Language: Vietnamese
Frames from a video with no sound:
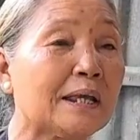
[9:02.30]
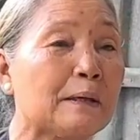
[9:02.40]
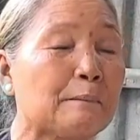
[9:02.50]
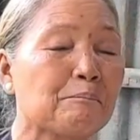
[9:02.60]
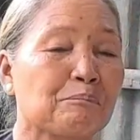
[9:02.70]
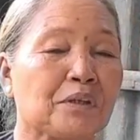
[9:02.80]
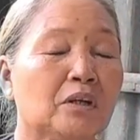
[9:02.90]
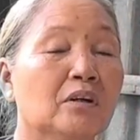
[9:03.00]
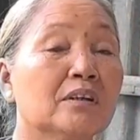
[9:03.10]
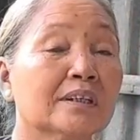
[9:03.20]
ở đây,
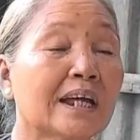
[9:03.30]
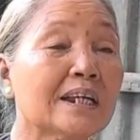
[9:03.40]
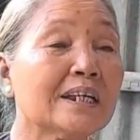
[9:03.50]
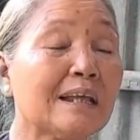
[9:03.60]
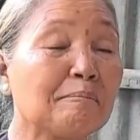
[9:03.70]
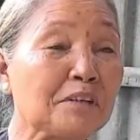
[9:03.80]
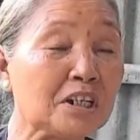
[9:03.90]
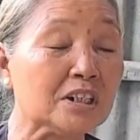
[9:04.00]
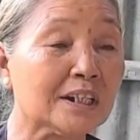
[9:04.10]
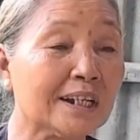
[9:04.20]
rồi người ta đi
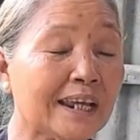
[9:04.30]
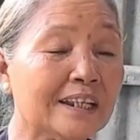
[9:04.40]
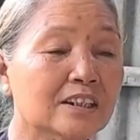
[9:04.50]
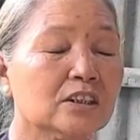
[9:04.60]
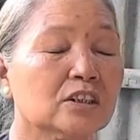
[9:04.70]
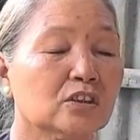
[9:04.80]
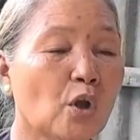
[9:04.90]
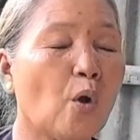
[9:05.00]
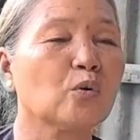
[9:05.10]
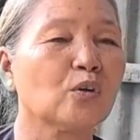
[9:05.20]
tầm dược ở đây
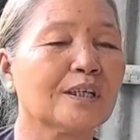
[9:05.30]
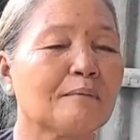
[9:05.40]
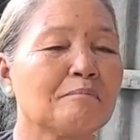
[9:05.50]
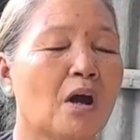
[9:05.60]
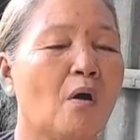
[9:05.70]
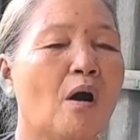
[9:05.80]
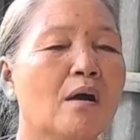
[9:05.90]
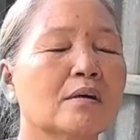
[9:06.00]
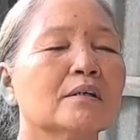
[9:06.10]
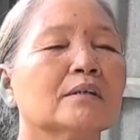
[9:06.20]
độ cho chăm
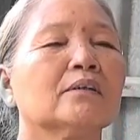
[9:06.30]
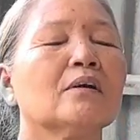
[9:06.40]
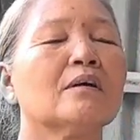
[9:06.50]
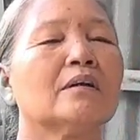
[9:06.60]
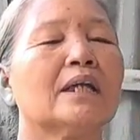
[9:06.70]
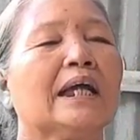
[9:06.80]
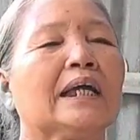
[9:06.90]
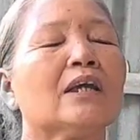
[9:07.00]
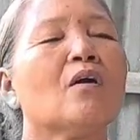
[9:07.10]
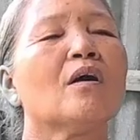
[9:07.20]
họ. Đó
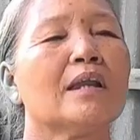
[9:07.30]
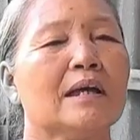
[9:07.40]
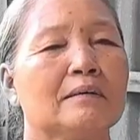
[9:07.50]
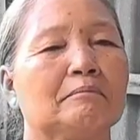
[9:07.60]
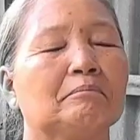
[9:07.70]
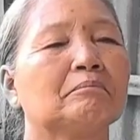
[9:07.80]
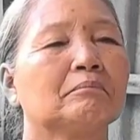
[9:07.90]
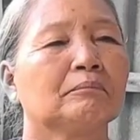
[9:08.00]
là cái đó là